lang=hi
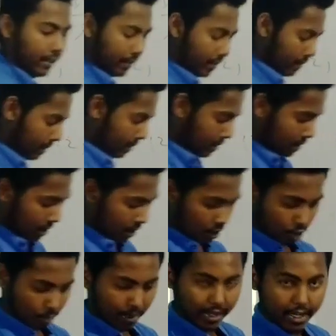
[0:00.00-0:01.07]
है
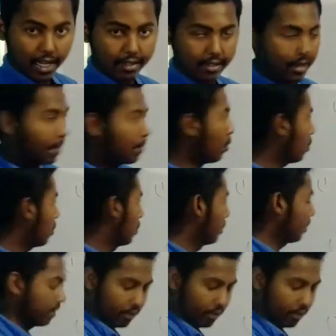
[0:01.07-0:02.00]
तो मेरे ख्याल से आप लोग